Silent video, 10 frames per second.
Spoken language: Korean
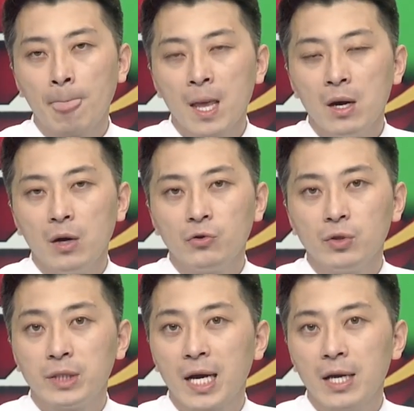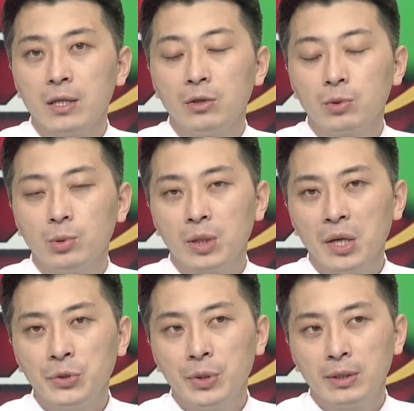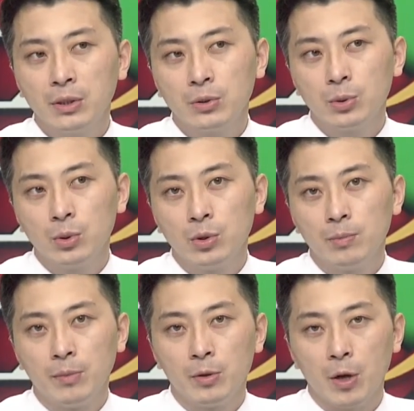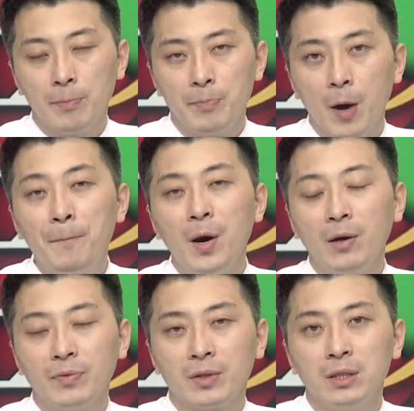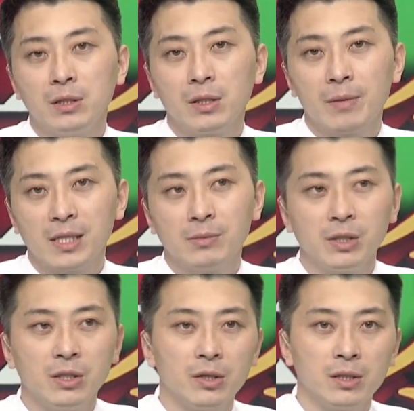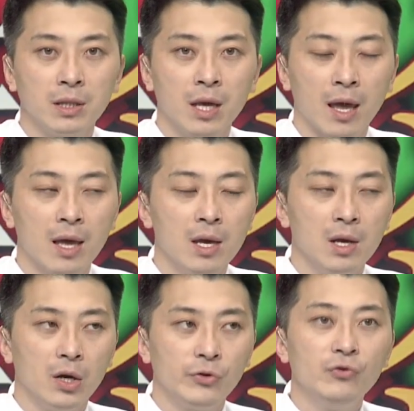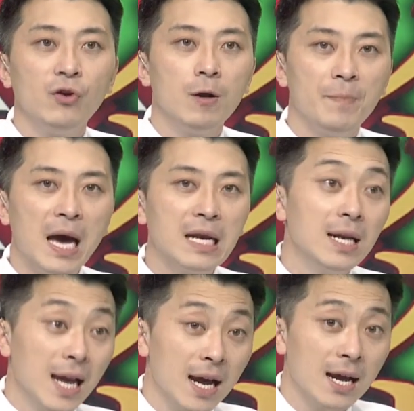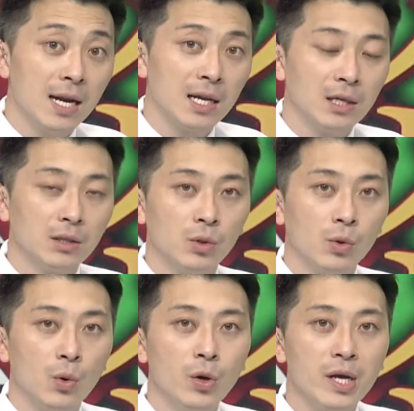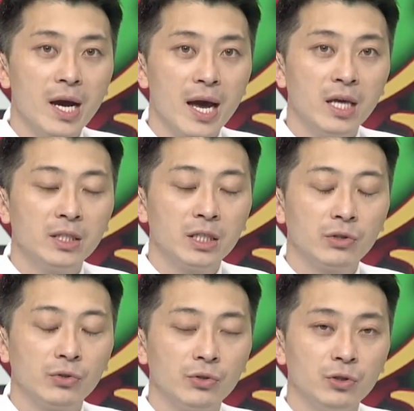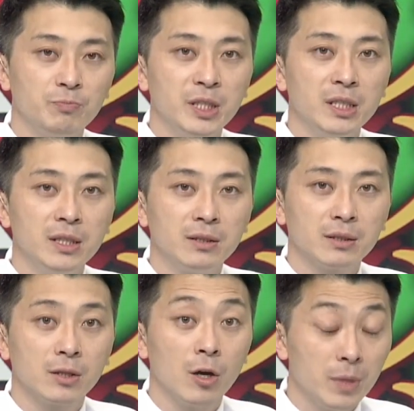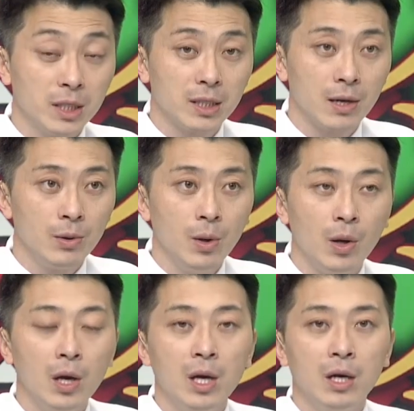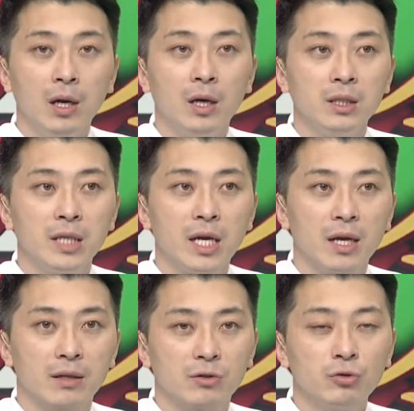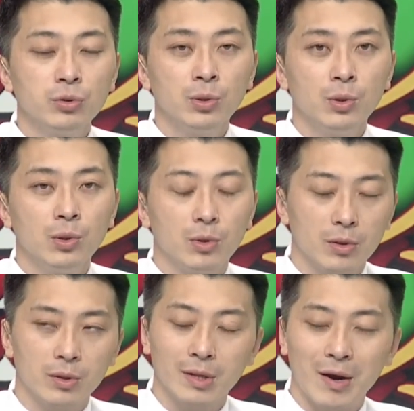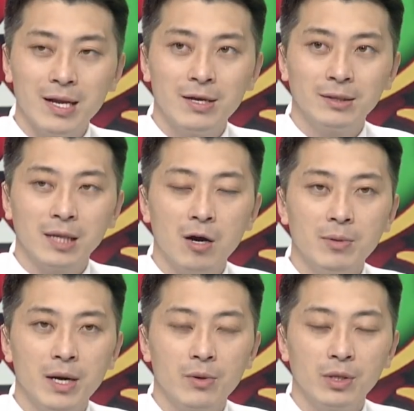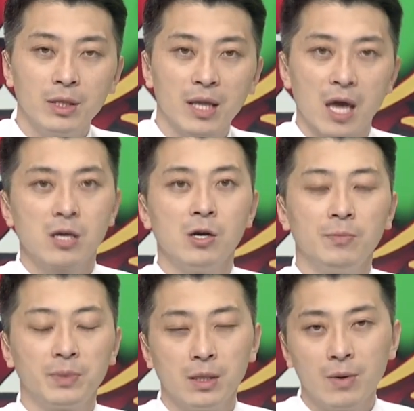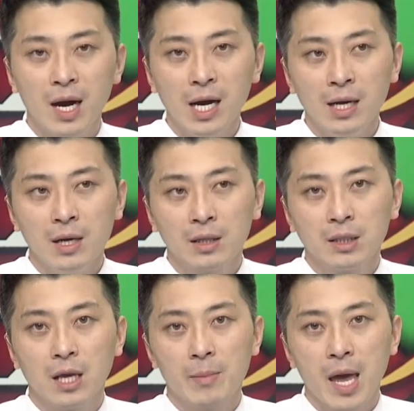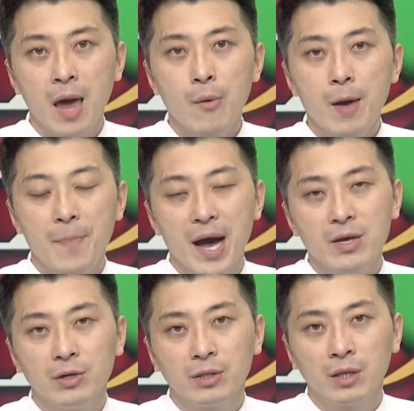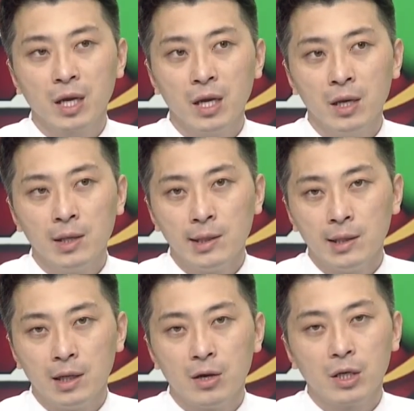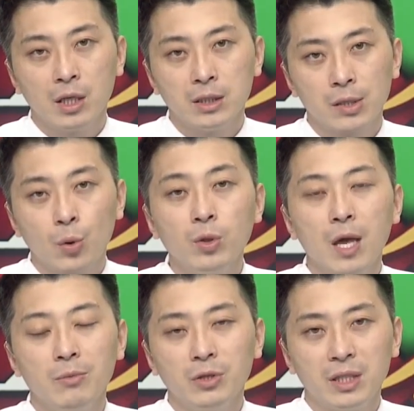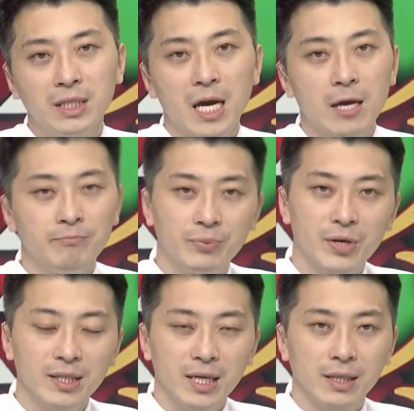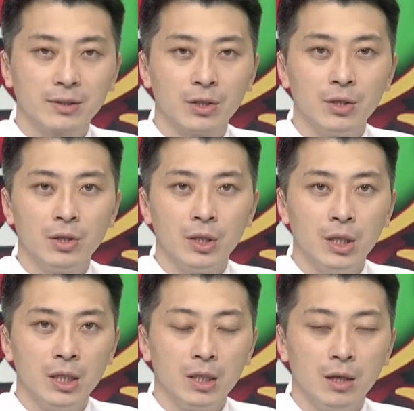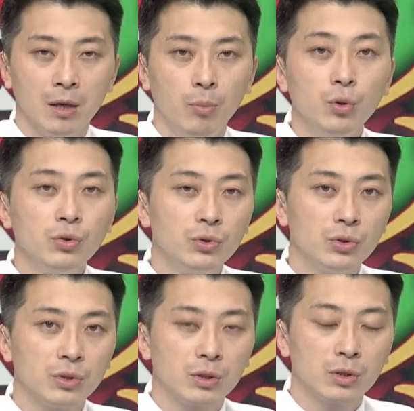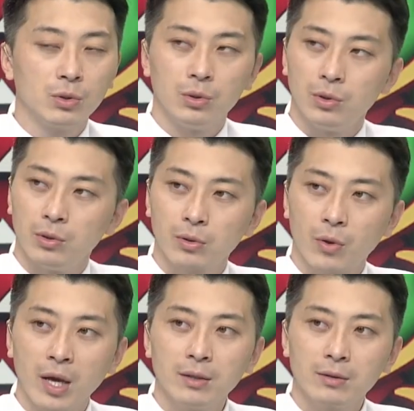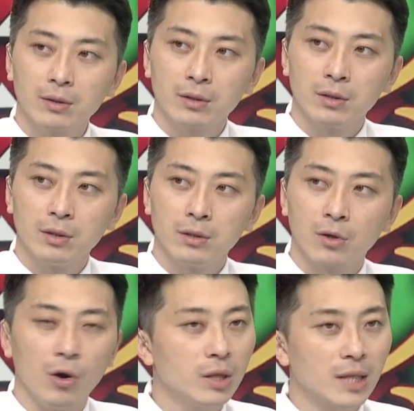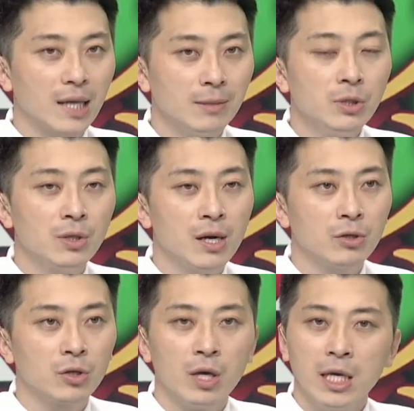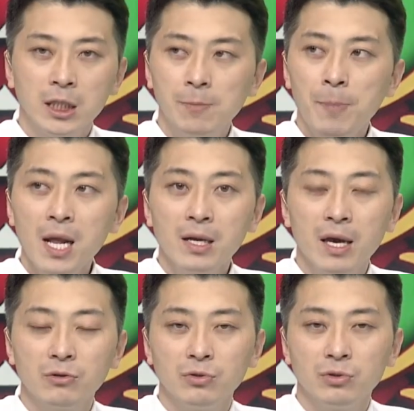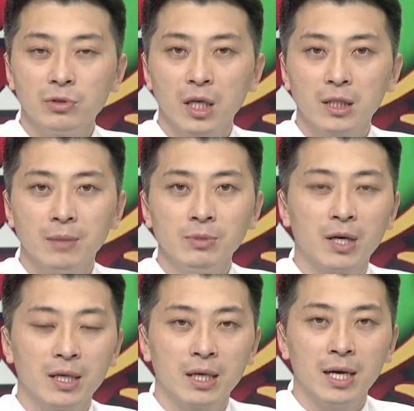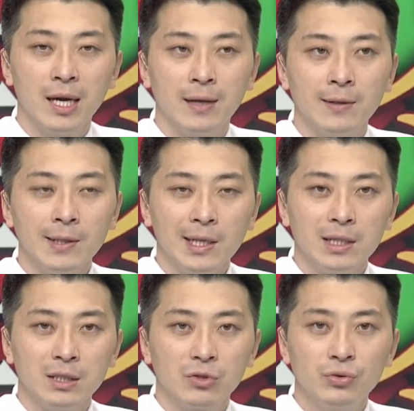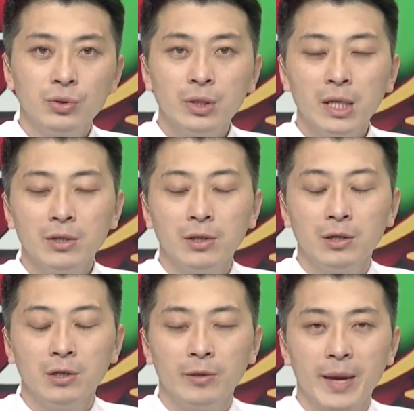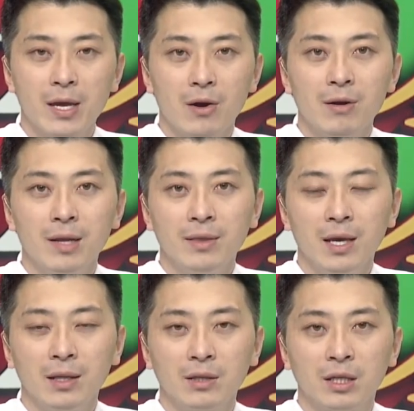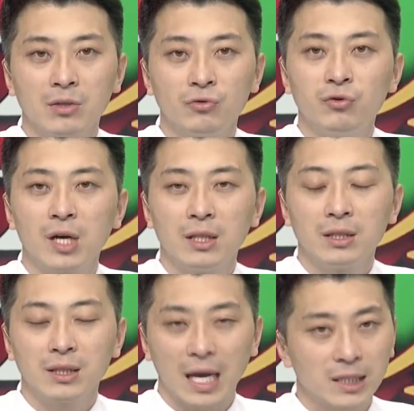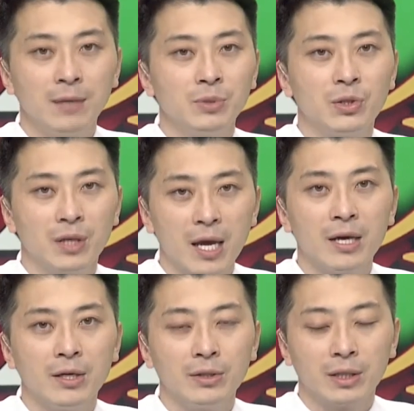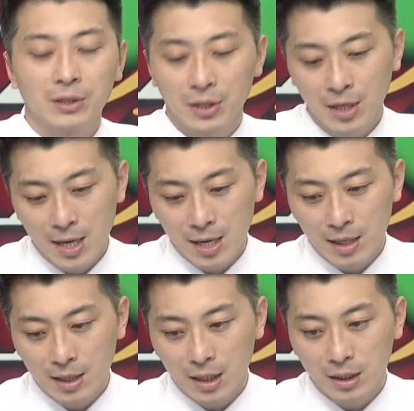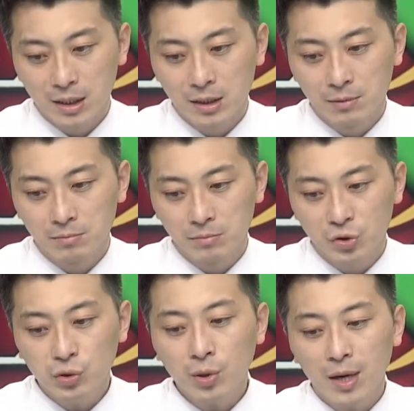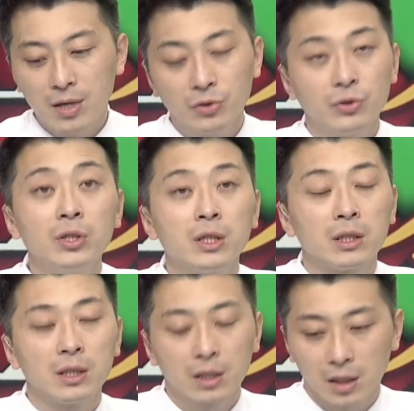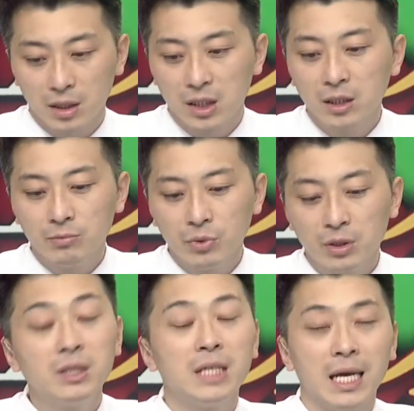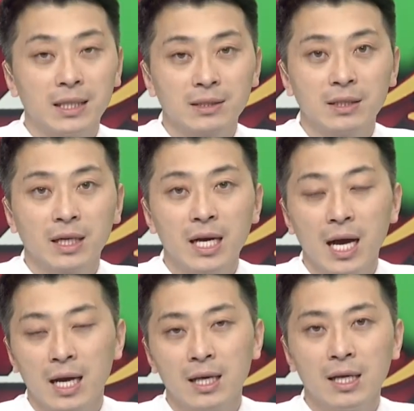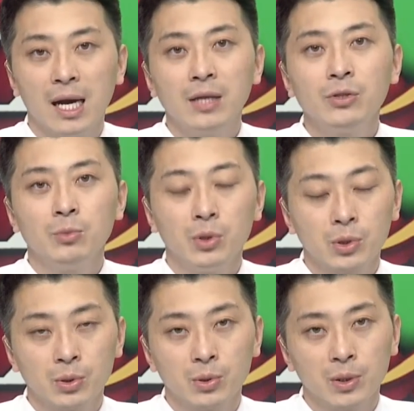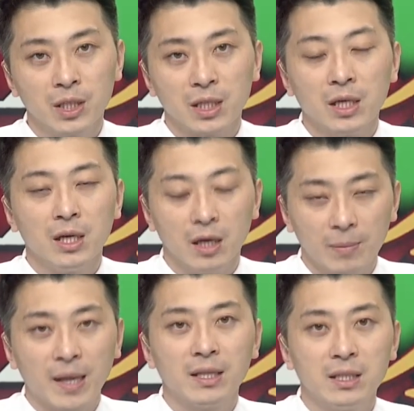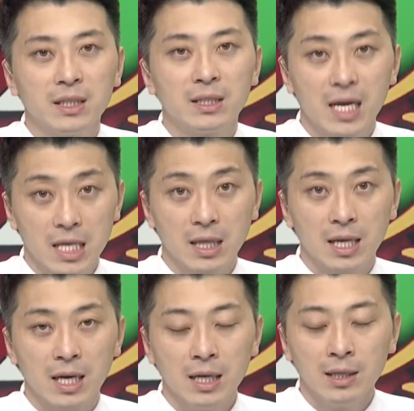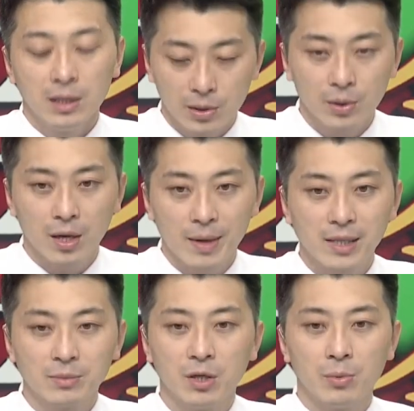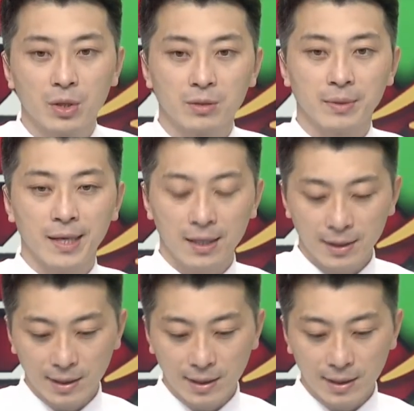어, 제가 이것도 생쇼에서도 뭐몇 번 그 전에 말씀을 드렸는데 어, 6월 8일 날 또 코리아 H2 비즈니스 서밋이라고 어, 이제 수소 관련 사업을 하고 있는 대기업들과 그 다음에 해외 바이어들이 어, 여기 이제 동대문 디자인 프라자에서 어, 모두 또 굉장히 그 거의 다 참석을 하고 있고 18개국이 참석하니까 이제 수소 산업에 연관된 국가들은 다 참석을 해요. 그래서 어 지금 수소 관련주는 어 지금도 늦지 않았으니까 한 종목 정도는 어 반드시 사야 된다 이렇게 말씀드려 보겠습니다.